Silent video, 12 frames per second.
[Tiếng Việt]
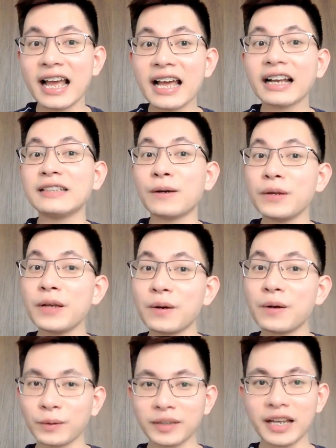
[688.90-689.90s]
cái dấu hiệu
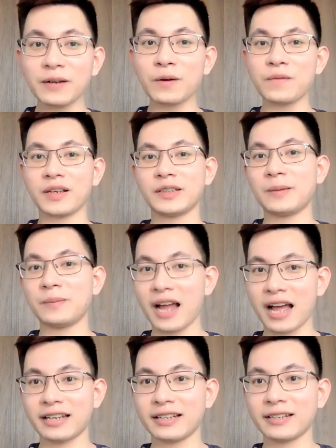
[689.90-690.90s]
đầu tiên của việc sống lại